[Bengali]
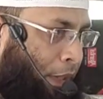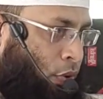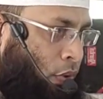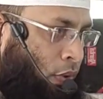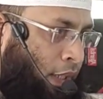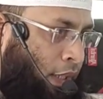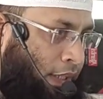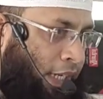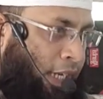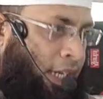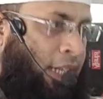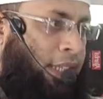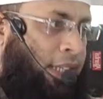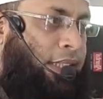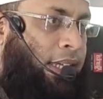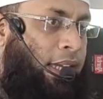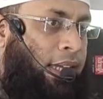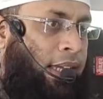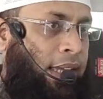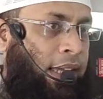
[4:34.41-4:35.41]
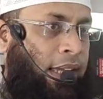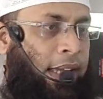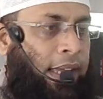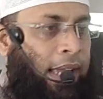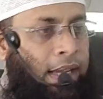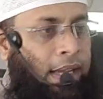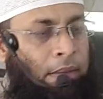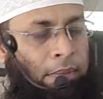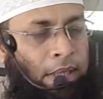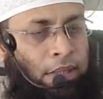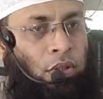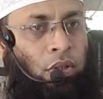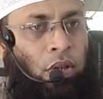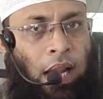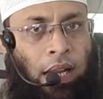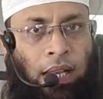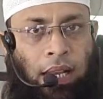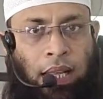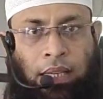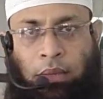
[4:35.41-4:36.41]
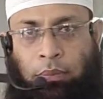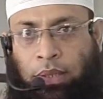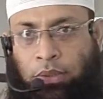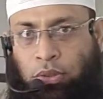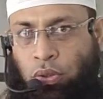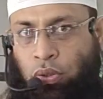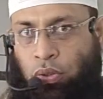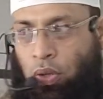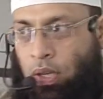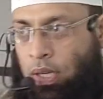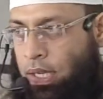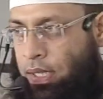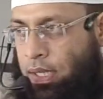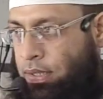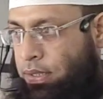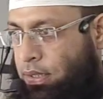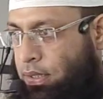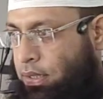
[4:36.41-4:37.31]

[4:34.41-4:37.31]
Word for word: পেছনে ঠেলে দিয়ে একমাত্র আল্লাহর ইবাদত করা